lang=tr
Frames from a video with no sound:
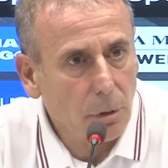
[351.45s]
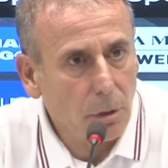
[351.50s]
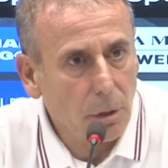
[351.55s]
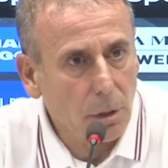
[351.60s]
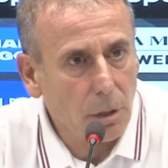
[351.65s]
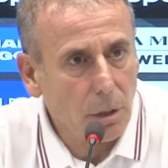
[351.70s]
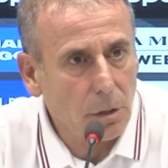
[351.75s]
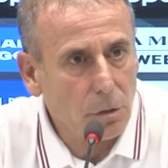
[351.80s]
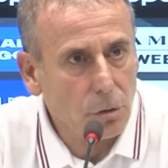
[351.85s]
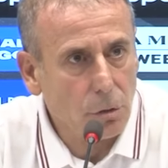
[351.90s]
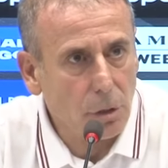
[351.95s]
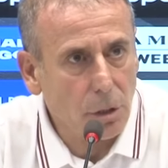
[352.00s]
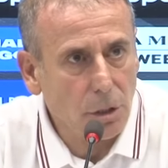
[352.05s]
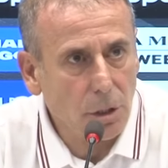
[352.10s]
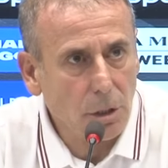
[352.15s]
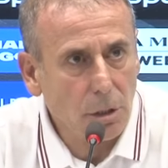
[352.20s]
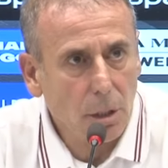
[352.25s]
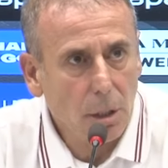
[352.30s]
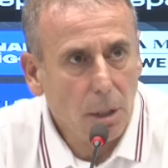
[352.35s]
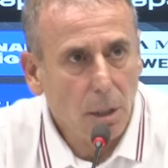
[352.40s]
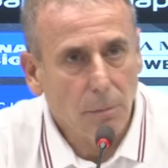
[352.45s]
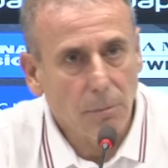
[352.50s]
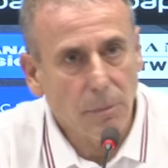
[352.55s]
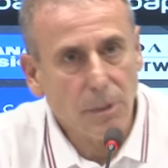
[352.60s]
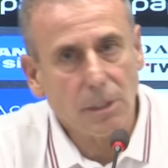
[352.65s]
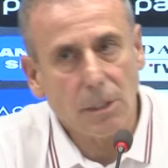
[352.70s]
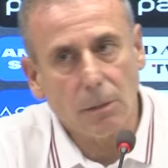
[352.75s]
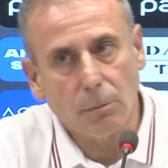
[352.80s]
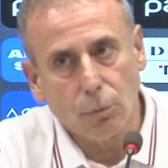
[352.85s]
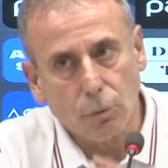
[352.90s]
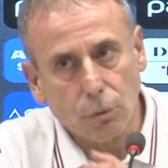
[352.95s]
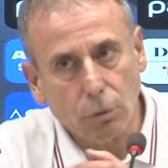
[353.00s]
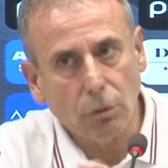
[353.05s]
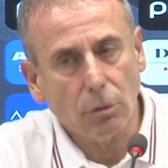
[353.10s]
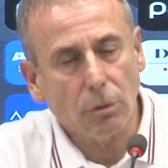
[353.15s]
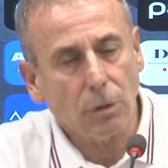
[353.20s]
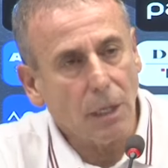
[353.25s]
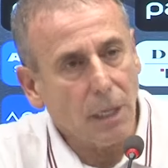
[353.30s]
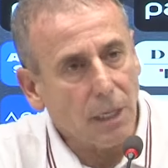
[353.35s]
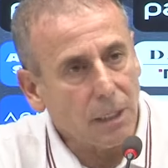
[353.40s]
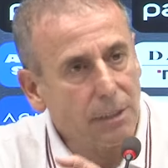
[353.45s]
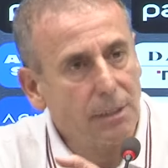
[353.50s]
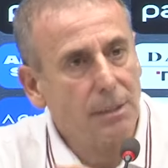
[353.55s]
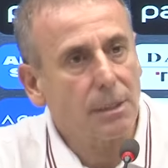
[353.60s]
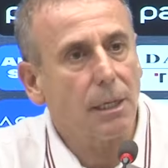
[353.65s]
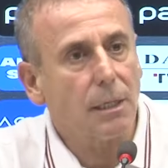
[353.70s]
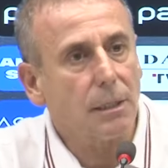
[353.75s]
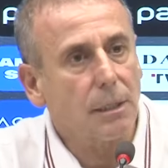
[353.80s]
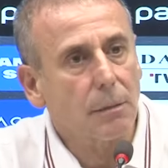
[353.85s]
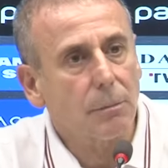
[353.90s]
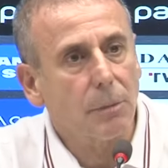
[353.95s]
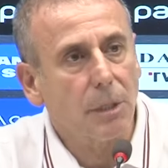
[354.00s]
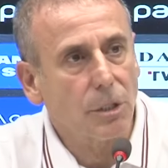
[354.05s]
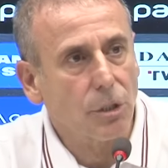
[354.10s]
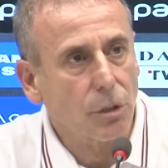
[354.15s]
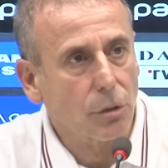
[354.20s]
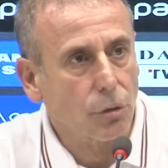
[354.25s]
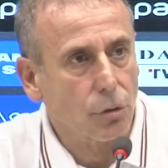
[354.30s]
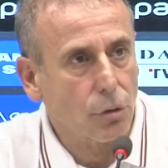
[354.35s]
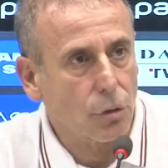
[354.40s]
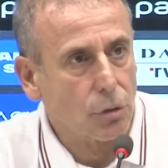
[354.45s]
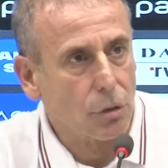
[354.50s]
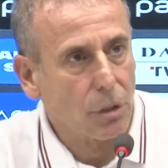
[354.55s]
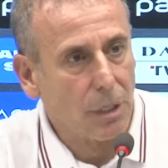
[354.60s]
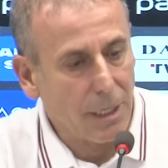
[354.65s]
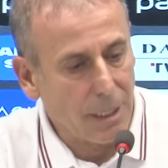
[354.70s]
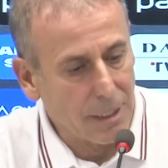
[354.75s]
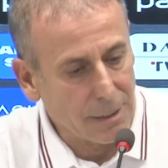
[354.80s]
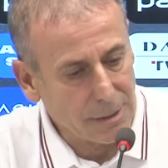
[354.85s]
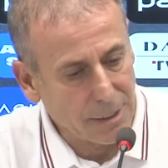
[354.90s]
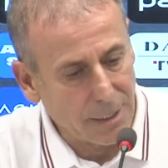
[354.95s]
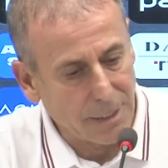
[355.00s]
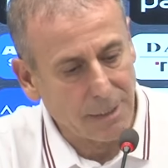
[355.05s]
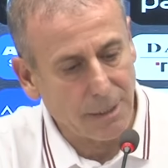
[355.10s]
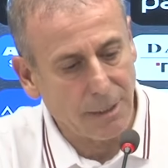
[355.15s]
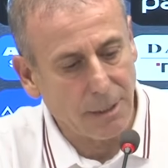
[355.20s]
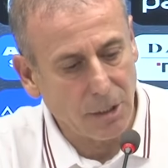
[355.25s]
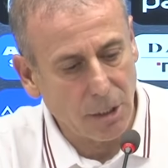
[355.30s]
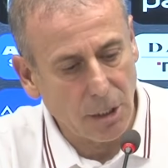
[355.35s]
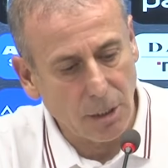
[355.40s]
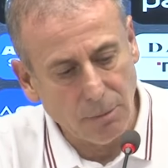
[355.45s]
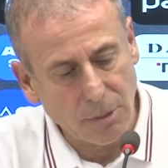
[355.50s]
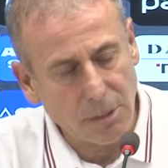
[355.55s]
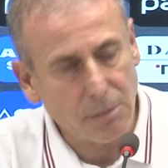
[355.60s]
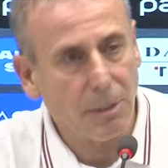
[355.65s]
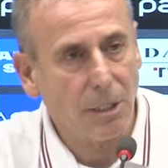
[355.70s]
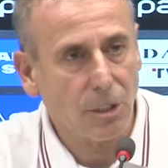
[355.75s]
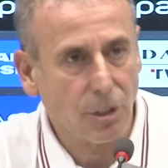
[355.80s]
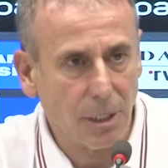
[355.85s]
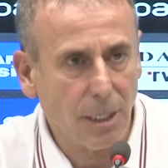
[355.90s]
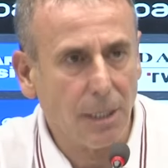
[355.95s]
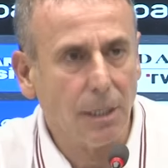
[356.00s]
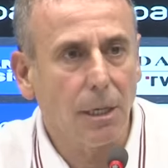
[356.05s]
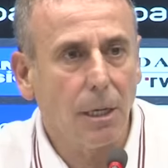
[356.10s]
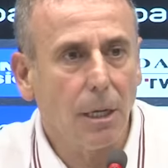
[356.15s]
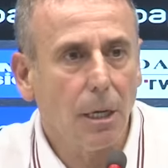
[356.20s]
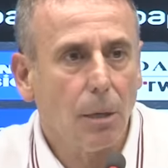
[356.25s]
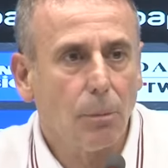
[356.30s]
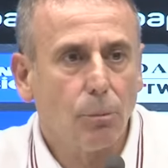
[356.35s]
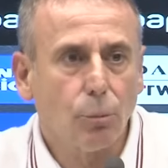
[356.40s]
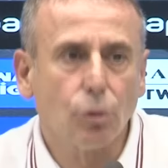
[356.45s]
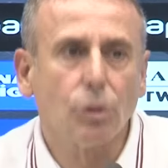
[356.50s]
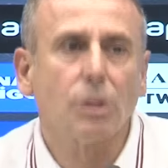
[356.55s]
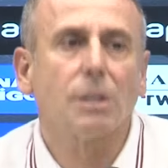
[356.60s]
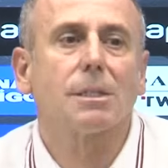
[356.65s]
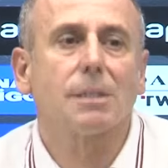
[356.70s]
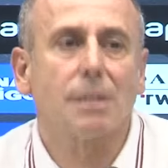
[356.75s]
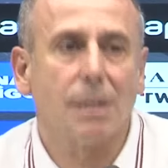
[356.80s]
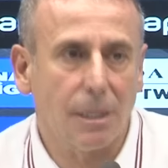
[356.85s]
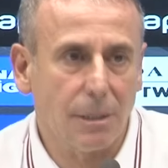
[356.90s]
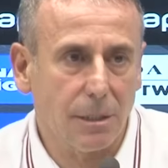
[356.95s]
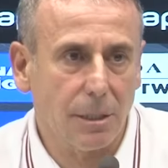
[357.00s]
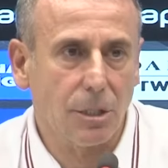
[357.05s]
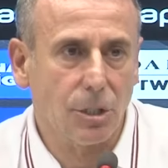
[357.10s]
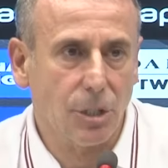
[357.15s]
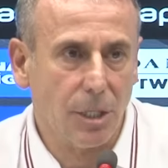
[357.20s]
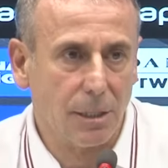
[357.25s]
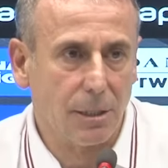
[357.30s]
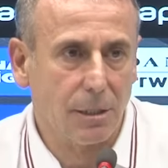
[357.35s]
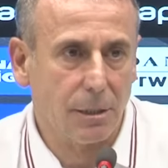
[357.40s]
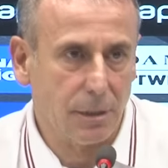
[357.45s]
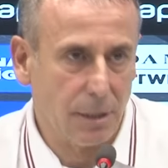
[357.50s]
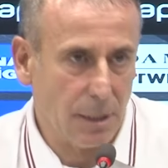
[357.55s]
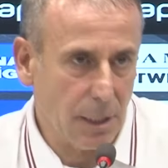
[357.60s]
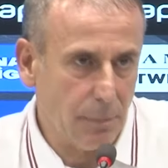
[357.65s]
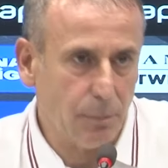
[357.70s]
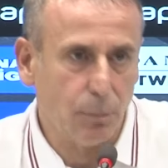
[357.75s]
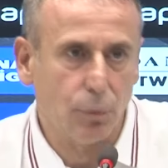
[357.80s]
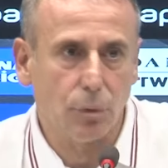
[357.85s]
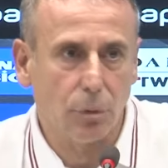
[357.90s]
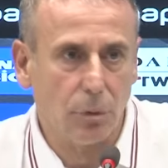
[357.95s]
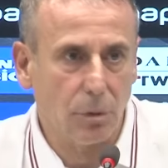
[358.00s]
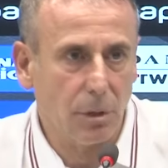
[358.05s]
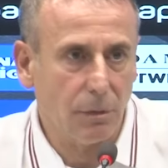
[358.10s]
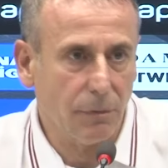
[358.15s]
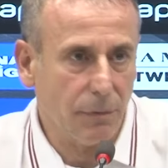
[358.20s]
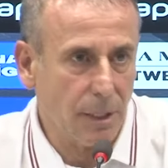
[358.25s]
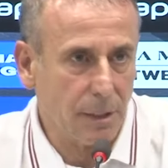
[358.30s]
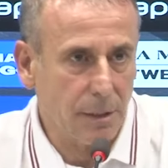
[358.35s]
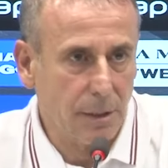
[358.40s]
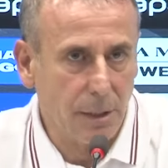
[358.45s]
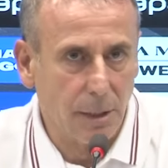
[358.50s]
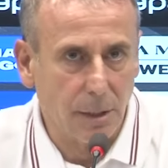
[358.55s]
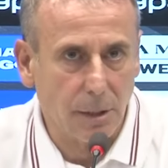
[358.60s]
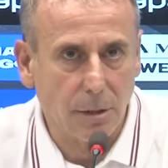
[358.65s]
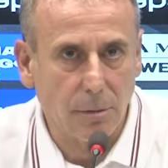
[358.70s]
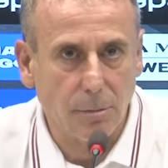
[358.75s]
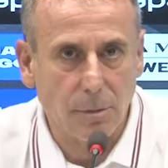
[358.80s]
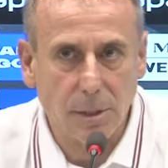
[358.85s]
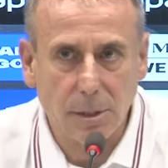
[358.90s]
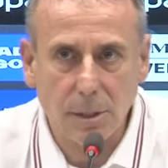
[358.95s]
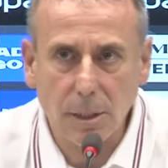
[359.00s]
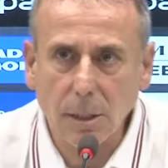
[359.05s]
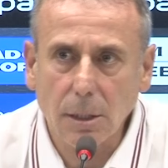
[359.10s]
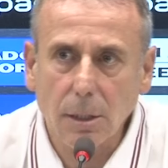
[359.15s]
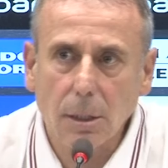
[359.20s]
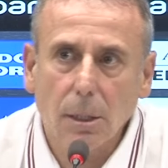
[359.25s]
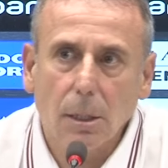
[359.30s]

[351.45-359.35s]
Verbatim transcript: E, sürecin. Biz de bunu daha hızlandırmaya çalışıyoruz. Az kazanacağımız maçlar bunu hızlandıracaktır diye hep bunu ifade de ettim size.